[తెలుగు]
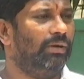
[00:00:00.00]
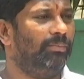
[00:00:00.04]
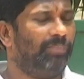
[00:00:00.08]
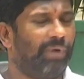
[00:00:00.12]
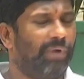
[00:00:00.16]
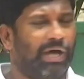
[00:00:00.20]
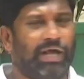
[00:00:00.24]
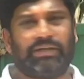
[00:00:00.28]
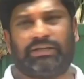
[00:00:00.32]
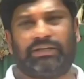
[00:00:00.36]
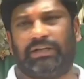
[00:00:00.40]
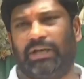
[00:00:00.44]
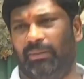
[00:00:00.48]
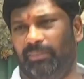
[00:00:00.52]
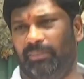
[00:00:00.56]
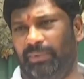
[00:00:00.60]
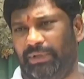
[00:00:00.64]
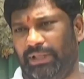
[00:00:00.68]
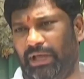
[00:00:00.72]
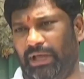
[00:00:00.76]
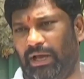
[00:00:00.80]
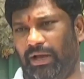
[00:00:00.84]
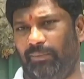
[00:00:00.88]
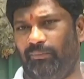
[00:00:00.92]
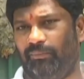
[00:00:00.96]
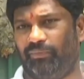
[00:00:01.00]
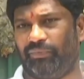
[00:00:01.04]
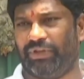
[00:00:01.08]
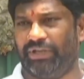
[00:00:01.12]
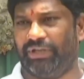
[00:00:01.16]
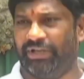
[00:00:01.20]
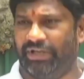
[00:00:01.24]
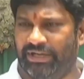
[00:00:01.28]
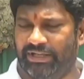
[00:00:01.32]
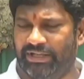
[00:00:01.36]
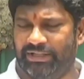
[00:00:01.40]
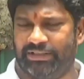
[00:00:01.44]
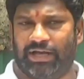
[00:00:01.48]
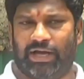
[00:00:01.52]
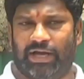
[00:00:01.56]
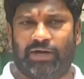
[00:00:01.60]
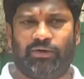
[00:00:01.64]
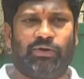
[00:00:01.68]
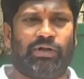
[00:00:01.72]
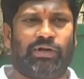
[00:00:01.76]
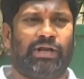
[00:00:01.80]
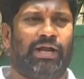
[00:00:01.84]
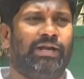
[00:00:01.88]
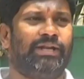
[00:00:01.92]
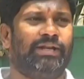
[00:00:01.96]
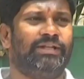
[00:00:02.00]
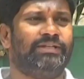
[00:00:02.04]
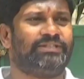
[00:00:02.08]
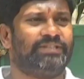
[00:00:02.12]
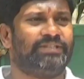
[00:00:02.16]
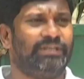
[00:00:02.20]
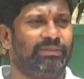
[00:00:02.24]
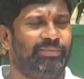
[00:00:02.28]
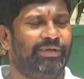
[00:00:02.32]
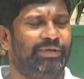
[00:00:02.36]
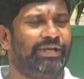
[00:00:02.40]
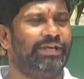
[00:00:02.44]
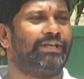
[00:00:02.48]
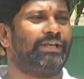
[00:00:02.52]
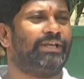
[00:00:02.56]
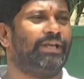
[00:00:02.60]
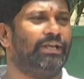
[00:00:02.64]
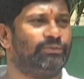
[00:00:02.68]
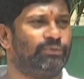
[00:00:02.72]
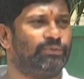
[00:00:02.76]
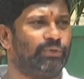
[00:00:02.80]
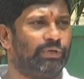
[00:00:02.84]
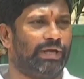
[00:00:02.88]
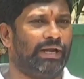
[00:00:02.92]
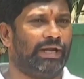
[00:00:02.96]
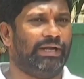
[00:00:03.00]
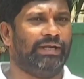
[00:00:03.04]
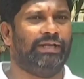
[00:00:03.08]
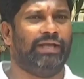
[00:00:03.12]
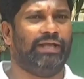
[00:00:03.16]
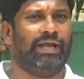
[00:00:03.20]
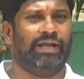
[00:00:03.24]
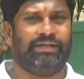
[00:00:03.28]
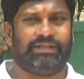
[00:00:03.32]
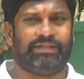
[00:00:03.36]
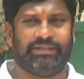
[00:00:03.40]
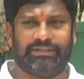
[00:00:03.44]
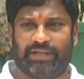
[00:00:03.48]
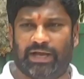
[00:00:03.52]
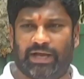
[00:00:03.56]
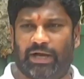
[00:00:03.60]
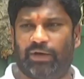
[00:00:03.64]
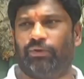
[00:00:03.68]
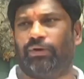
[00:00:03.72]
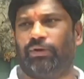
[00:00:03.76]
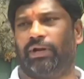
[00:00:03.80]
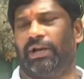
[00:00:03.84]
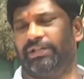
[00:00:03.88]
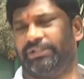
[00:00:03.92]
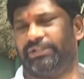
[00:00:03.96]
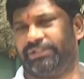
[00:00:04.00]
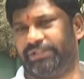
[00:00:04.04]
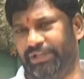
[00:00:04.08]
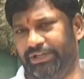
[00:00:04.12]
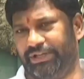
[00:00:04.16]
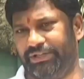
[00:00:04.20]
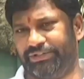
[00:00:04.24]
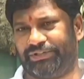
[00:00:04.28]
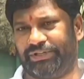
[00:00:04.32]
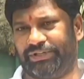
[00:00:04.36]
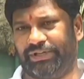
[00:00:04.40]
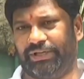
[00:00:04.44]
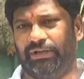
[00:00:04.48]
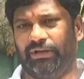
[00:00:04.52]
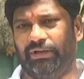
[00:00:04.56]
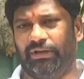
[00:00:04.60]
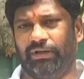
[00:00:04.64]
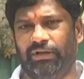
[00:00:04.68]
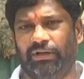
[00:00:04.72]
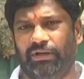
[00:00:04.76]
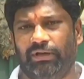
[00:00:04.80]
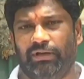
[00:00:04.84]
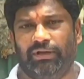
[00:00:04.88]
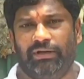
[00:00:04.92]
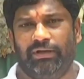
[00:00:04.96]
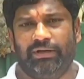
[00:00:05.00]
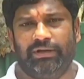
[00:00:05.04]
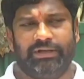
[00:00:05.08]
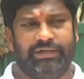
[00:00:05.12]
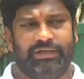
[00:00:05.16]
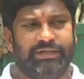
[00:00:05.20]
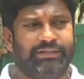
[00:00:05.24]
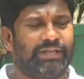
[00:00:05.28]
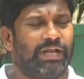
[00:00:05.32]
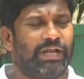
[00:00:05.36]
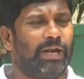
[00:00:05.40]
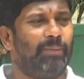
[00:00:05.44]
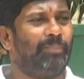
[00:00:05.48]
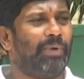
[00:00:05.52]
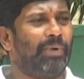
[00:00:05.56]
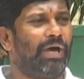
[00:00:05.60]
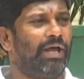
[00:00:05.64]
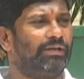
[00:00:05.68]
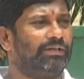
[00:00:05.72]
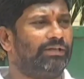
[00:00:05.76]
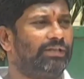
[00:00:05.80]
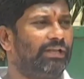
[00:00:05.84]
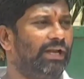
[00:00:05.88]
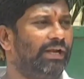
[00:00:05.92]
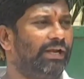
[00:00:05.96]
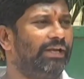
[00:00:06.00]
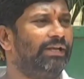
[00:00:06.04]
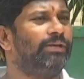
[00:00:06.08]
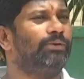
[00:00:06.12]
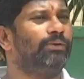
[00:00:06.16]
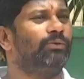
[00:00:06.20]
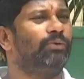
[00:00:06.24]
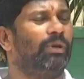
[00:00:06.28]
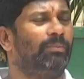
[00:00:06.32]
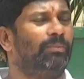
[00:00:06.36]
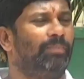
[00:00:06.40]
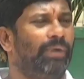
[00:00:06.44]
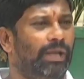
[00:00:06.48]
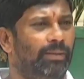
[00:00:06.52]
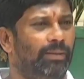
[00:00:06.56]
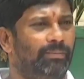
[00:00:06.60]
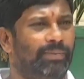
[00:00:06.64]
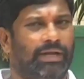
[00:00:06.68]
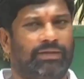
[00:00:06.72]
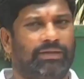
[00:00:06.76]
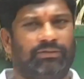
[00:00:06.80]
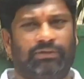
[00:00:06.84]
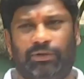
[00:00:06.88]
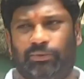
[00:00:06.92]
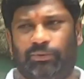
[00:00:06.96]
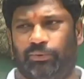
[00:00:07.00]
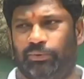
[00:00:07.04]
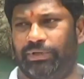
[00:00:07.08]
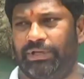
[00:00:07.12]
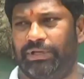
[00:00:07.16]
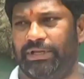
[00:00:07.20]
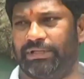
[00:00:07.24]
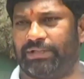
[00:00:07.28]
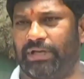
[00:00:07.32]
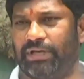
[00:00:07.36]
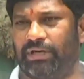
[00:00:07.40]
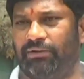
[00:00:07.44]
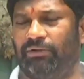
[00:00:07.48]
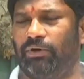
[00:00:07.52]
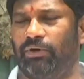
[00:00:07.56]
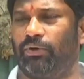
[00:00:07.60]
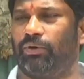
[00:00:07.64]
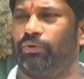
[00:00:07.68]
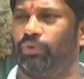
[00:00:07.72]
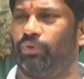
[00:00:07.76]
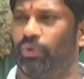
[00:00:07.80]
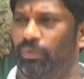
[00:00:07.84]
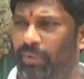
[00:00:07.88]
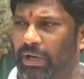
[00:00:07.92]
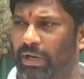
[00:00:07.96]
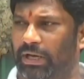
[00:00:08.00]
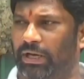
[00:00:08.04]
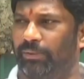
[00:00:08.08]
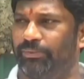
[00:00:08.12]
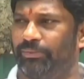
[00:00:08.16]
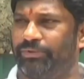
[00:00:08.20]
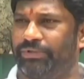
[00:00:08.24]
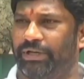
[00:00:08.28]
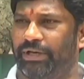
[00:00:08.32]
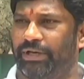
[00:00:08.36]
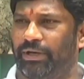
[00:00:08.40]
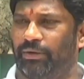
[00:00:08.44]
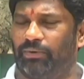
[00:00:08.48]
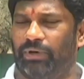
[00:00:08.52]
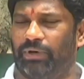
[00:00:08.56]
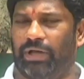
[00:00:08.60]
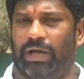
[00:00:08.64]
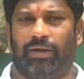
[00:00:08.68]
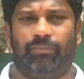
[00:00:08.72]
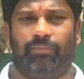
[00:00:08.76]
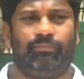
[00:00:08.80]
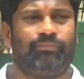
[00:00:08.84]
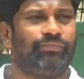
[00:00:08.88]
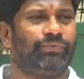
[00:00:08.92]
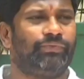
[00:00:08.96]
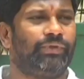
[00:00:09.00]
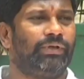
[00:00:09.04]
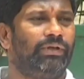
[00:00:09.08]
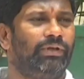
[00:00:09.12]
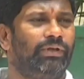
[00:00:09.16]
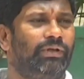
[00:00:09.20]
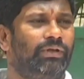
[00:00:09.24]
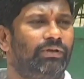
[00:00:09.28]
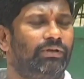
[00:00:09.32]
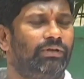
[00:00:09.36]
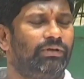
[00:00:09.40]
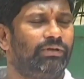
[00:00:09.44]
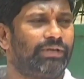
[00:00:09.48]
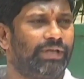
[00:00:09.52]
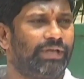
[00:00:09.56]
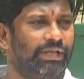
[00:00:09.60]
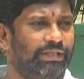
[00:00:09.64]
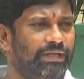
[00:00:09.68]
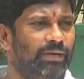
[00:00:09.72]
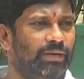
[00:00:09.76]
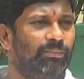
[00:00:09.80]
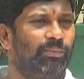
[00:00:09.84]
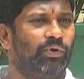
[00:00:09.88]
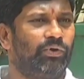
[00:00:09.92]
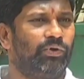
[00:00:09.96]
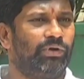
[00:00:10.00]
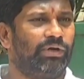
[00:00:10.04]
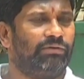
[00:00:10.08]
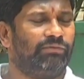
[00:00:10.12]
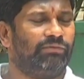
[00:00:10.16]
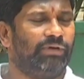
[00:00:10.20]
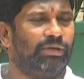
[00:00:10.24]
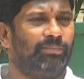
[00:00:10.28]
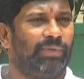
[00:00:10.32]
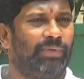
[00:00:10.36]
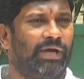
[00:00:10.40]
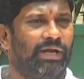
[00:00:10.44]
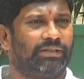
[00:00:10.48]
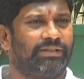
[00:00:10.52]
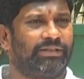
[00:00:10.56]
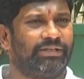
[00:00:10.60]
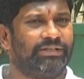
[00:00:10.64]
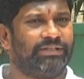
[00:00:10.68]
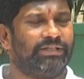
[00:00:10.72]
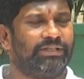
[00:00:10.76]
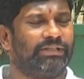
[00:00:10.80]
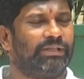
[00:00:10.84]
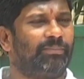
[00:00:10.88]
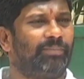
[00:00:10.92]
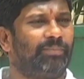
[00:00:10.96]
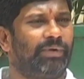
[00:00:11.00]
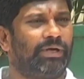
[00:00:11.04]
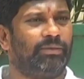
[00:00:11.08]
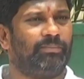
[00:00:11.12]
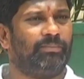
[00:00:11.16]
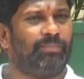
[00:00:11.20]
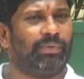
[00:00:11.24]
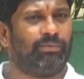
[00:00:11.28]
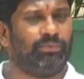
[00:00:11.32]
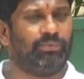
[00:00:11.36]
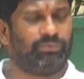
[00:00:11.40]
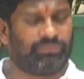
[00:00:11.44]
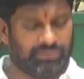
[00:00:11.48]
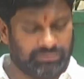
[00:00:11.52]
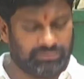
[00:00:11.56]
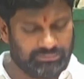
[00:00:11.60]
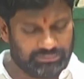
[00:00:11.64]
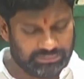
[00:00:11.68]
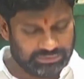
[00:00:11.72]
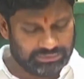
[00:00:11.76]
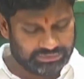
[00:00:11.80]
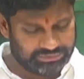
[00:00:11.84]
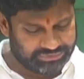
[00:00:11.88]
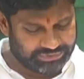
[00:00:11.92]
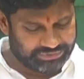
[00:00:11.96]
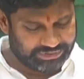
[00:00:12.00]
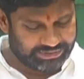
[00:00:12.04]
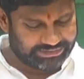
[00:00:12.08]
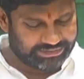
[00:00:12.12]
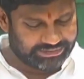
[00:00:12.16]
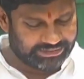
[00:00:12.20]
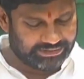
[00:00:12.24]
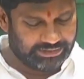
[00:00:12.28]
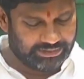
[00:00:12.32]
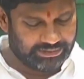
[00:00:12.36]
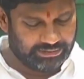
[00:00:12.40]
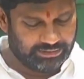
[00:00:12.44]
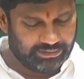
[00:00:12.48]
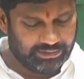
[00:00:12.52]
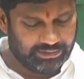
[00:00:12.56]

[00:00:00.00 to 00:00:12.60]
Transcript: పార్టీల మీద ఈడీ దాడులు కానీ సిబిఐ కేసులు కానీ ఐటీ దాడులు కానీ చేయించి ఇతర పార్టీలన్నింటినీ కూడా భయభ్రాంతులకు గురి చేసినటువంటి ఒక దుర్మార్గం చర్య కూడా కేంద్రంలో ఉన్నటువంటి భారతీయ జనతా పార్టీ ప్రభుత్వం చేసింది